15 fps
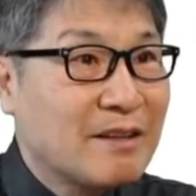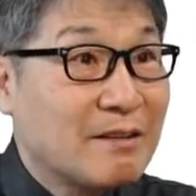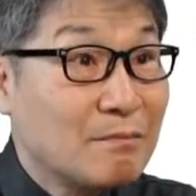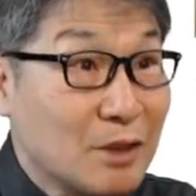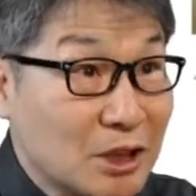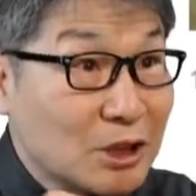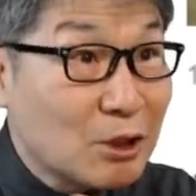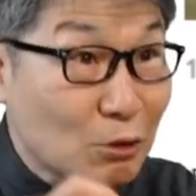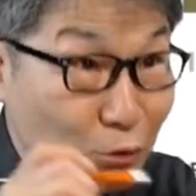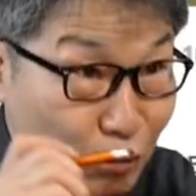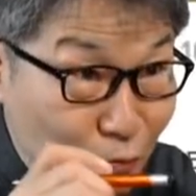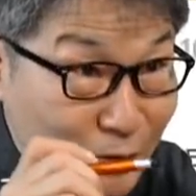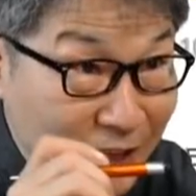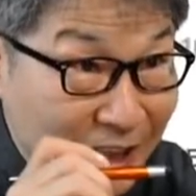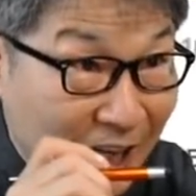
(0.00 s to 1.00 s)
미스터
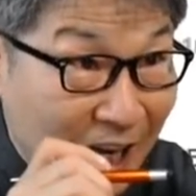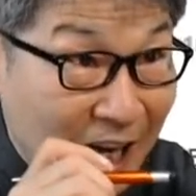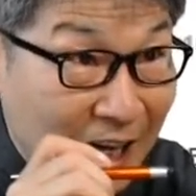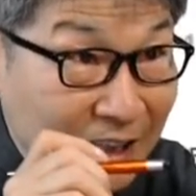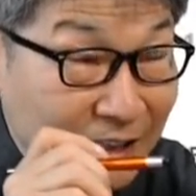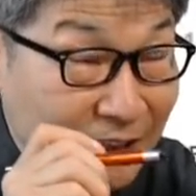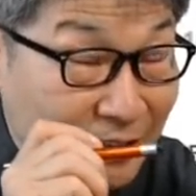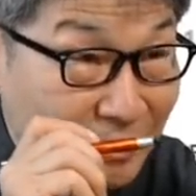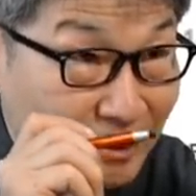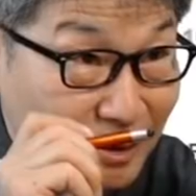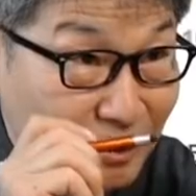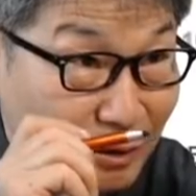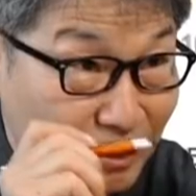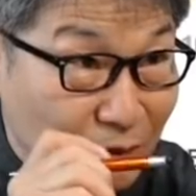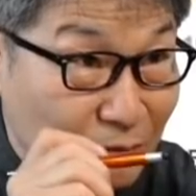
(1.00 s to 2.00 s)
투입니다. 어,
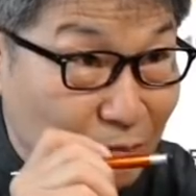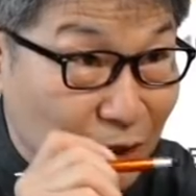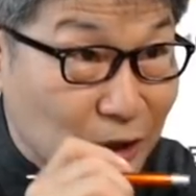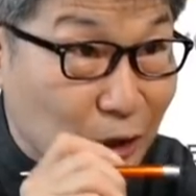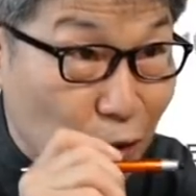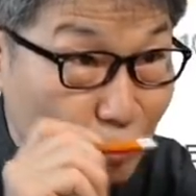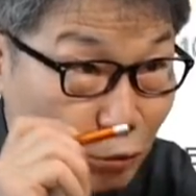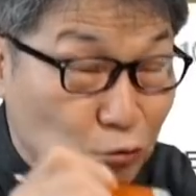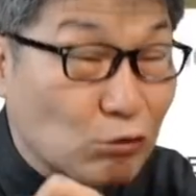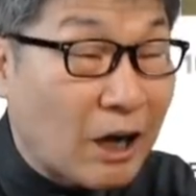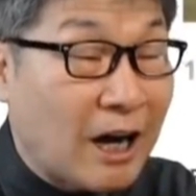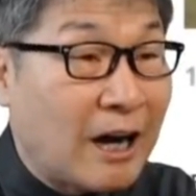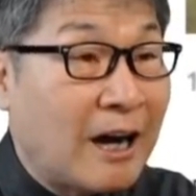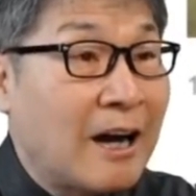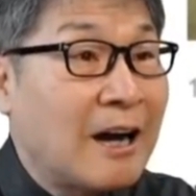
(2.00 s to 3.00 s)
미스터
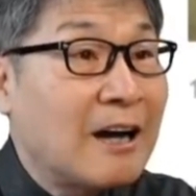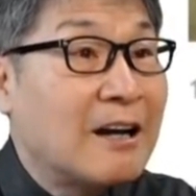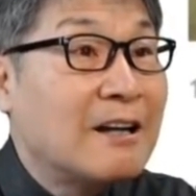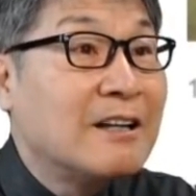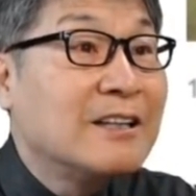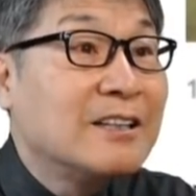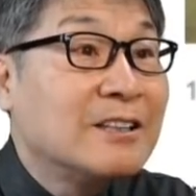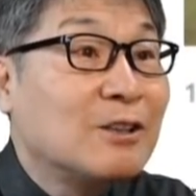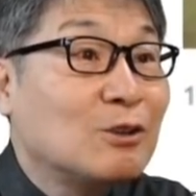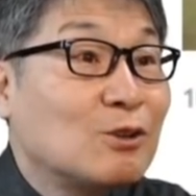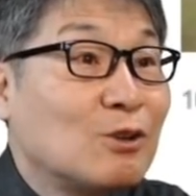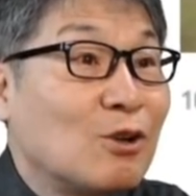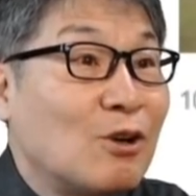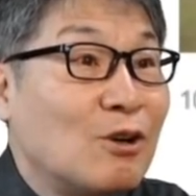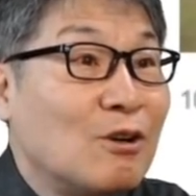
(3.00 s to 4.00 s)
투가
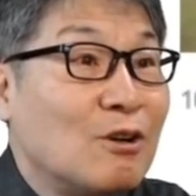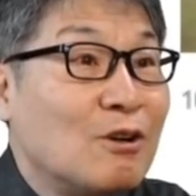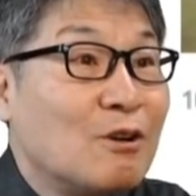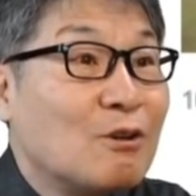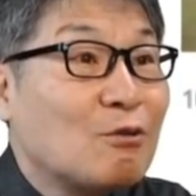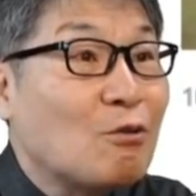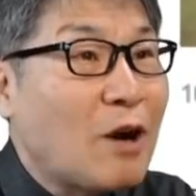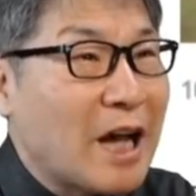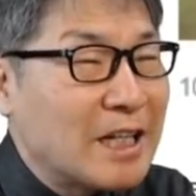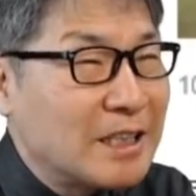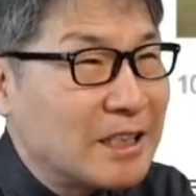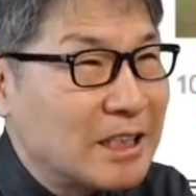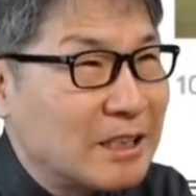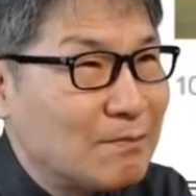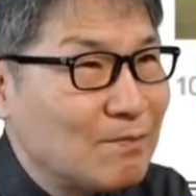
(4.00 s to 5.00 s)
이것도
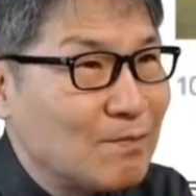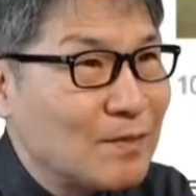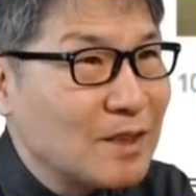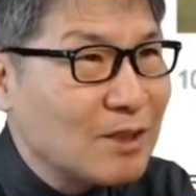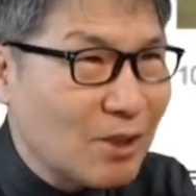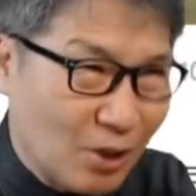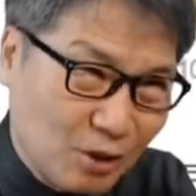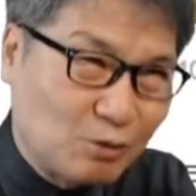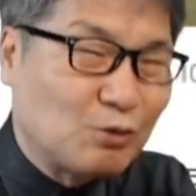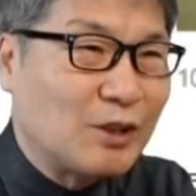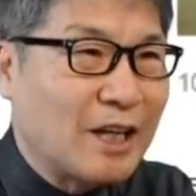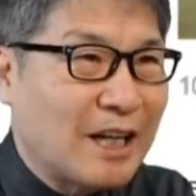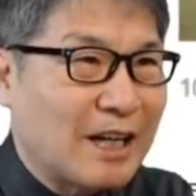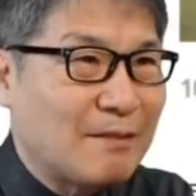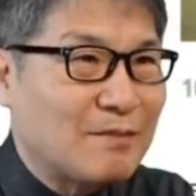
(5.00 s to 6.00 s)
관심거리
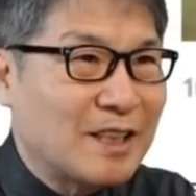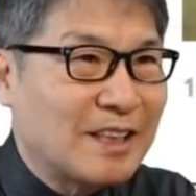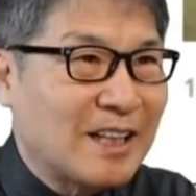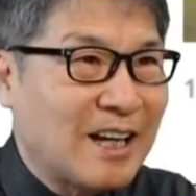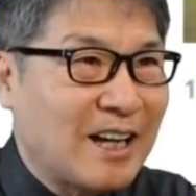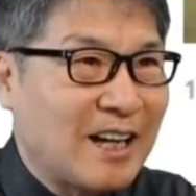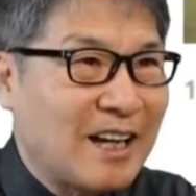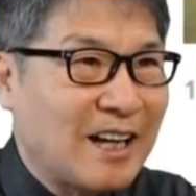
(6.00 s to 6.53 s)
중의 하나입니다.